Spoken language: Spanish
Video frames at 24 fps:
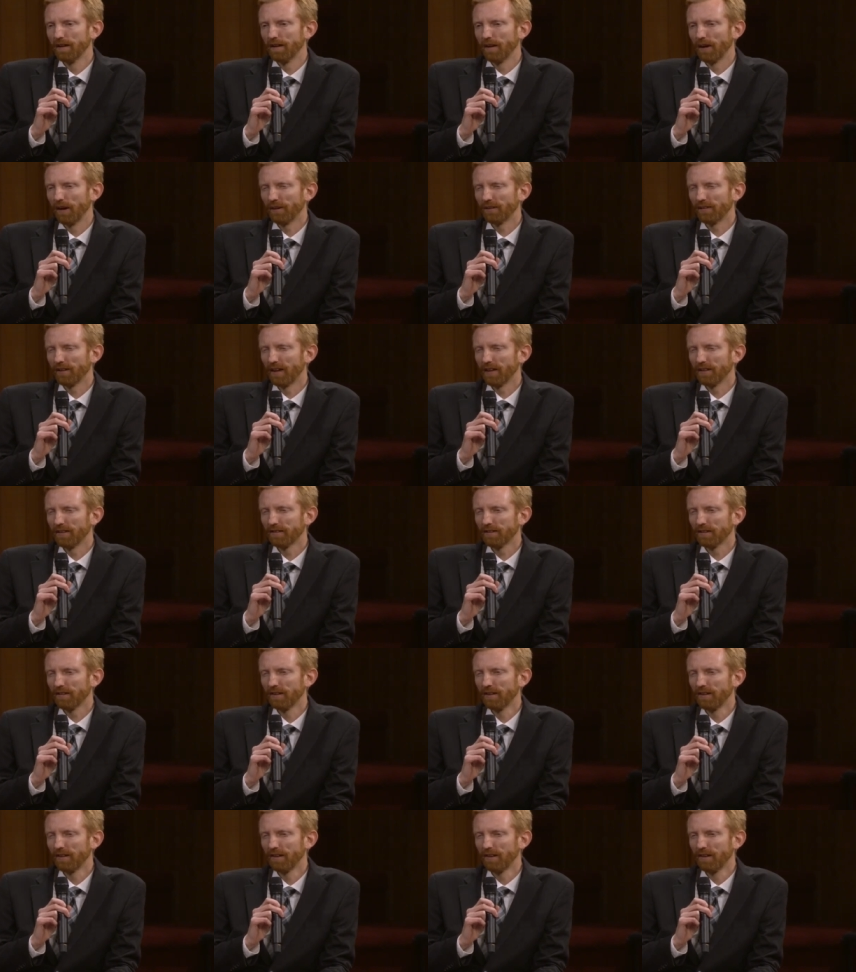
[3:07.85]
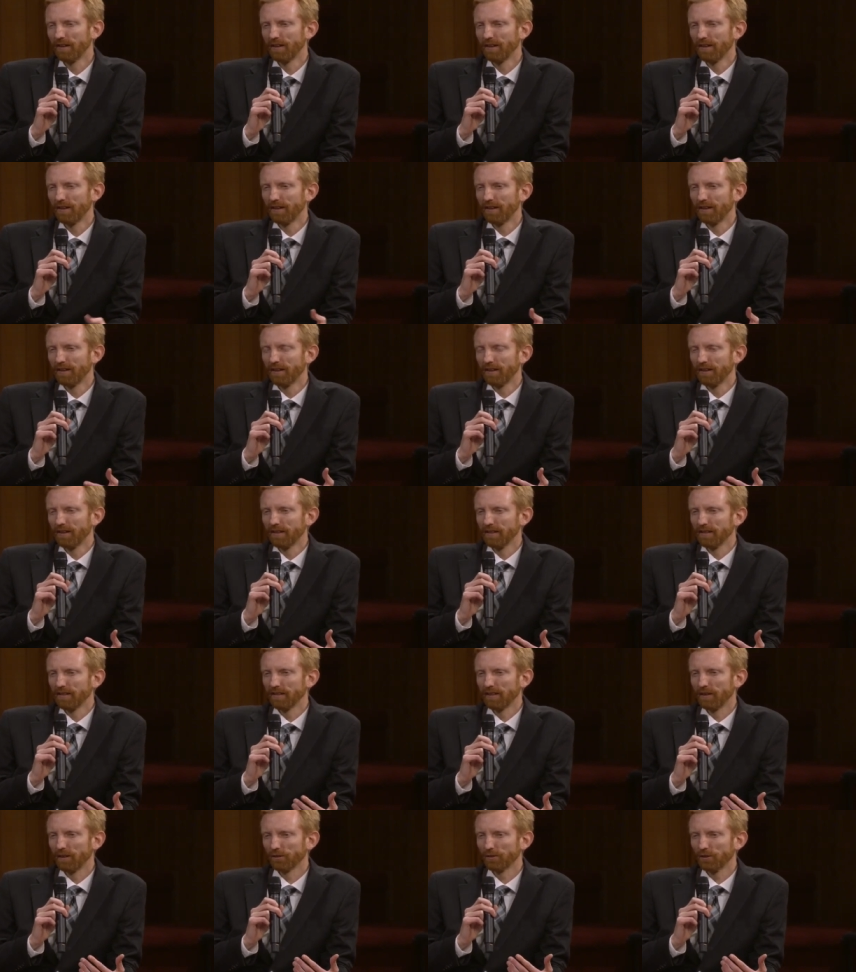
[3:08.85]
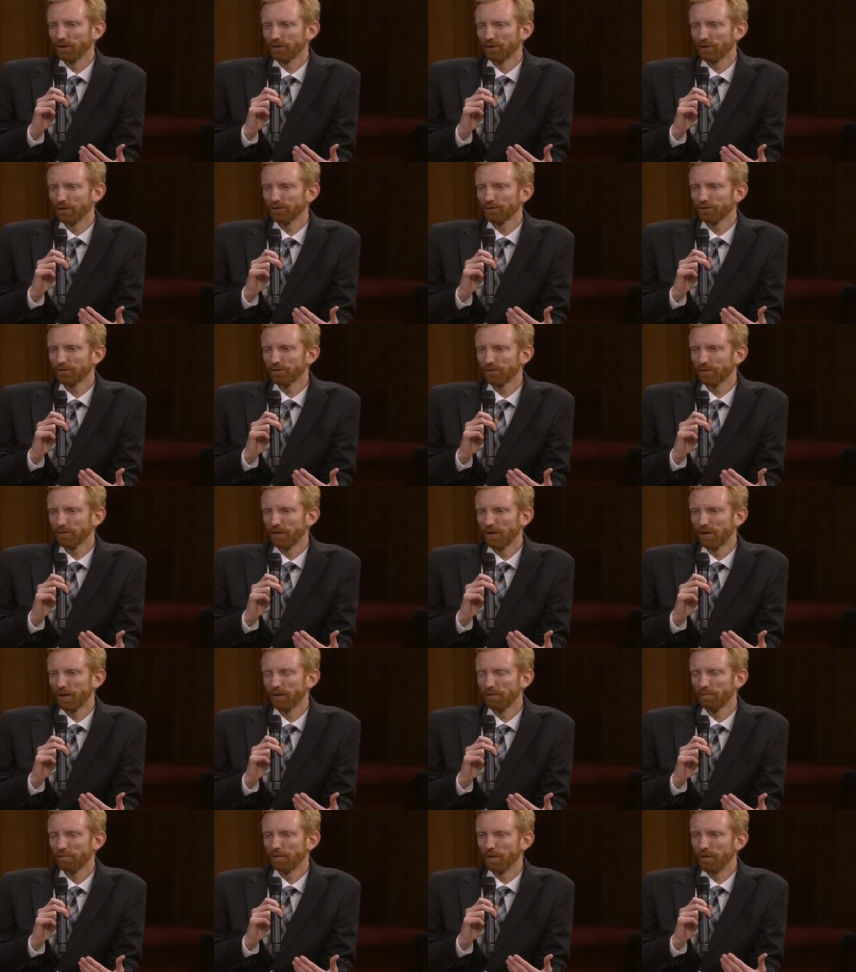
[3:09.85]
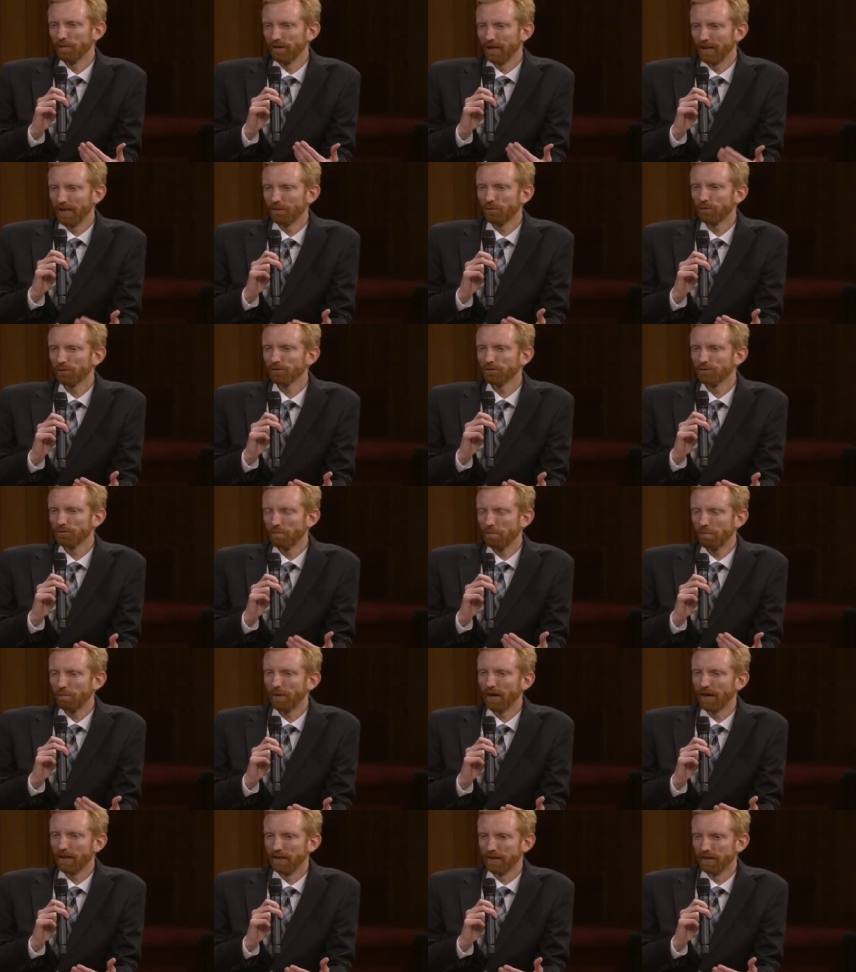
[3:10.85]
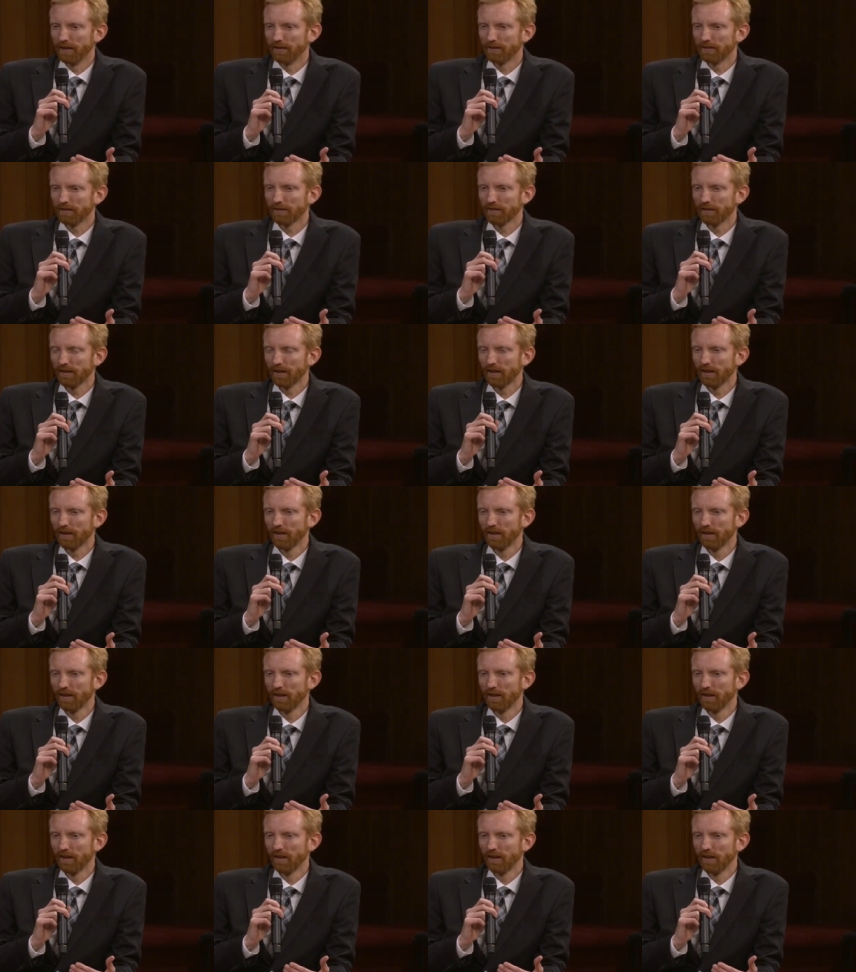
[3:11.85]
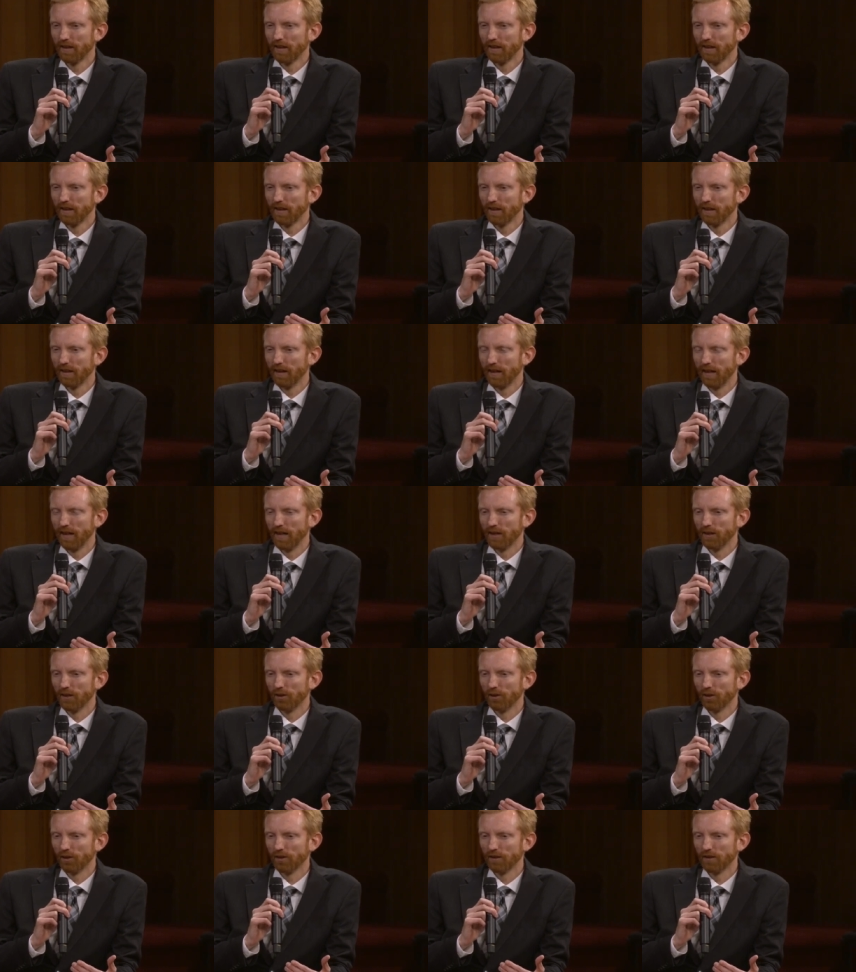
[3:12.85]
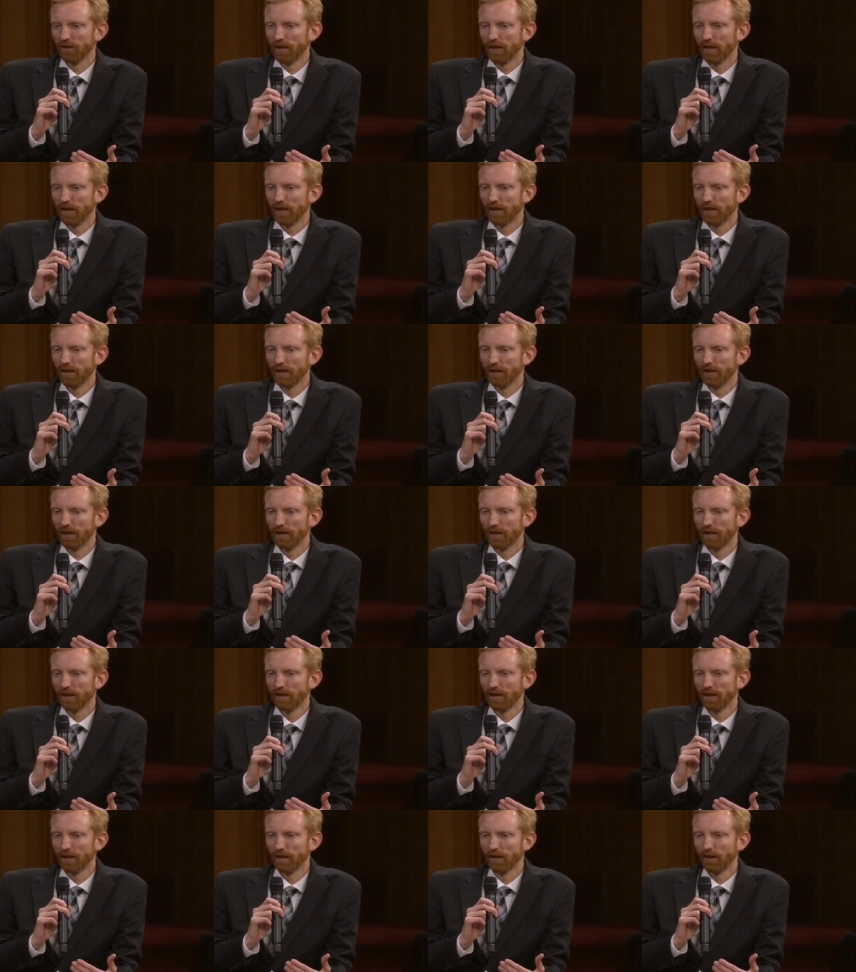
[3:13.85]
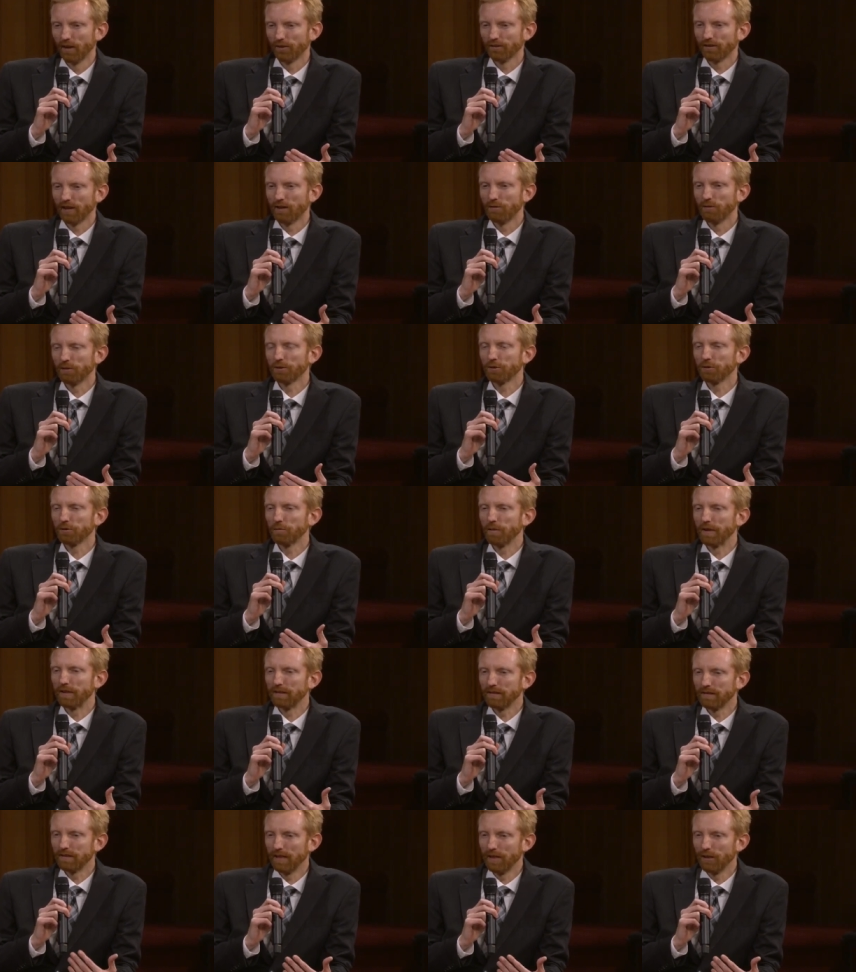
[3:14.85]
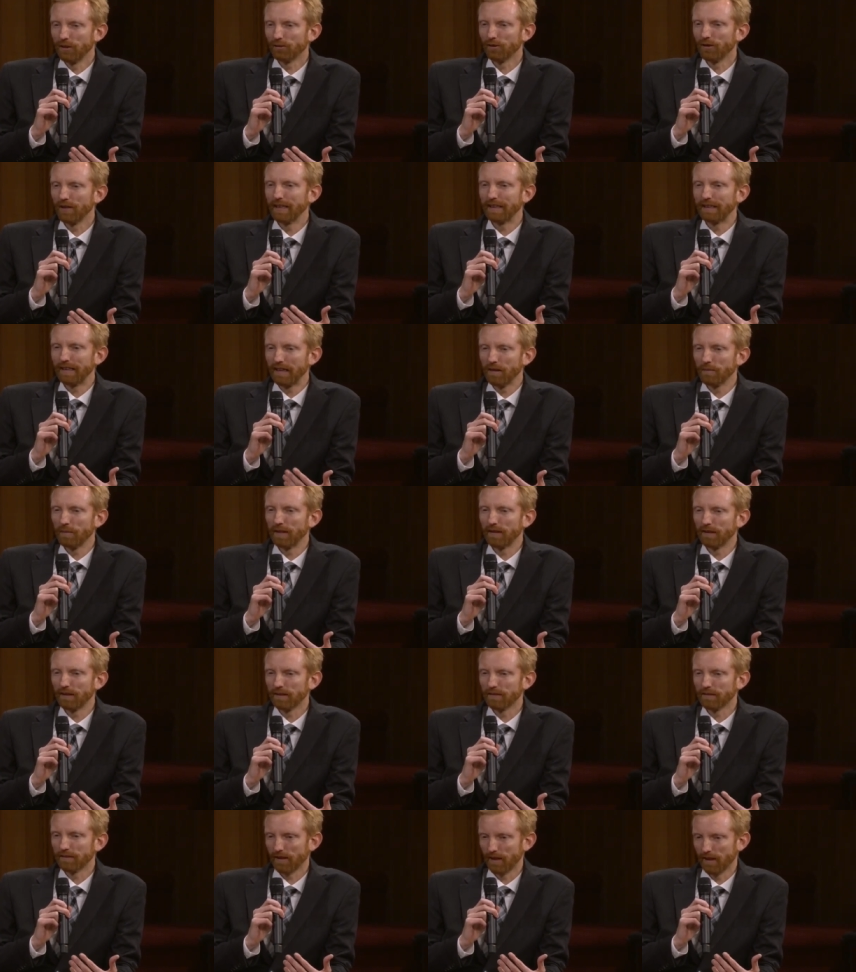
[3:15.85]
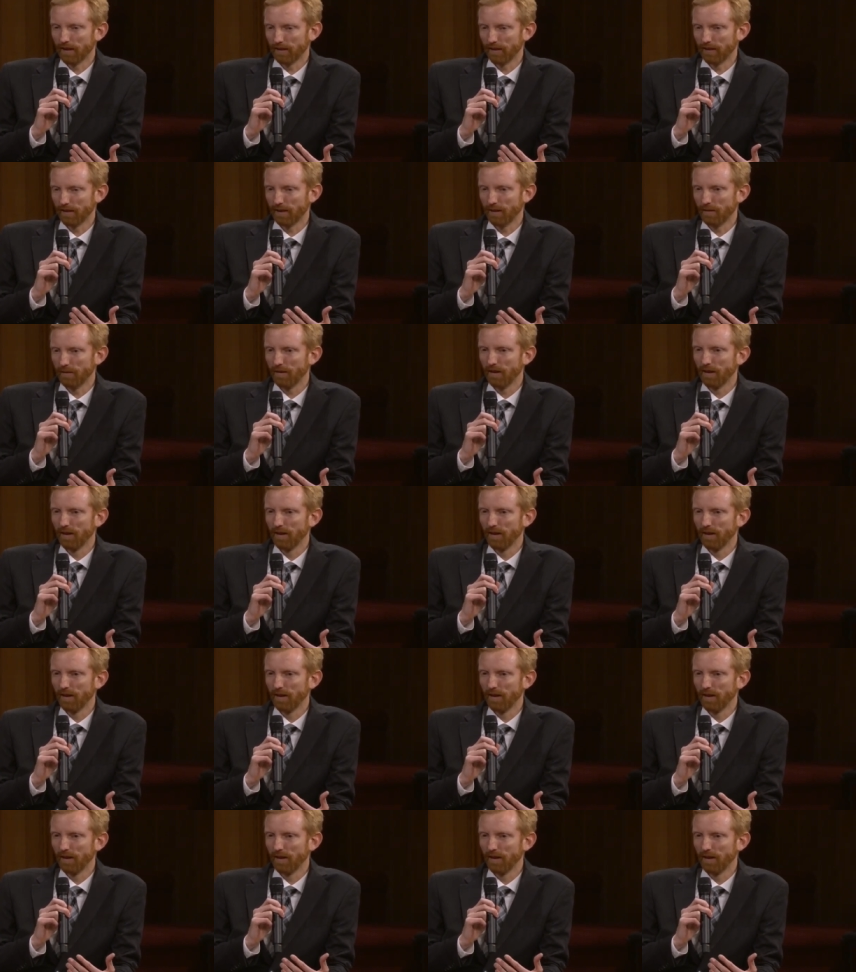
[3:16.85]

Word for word: o sea, es, si nosotros viviéramos en un país en donde o sea, nuestros vecinos literalmente están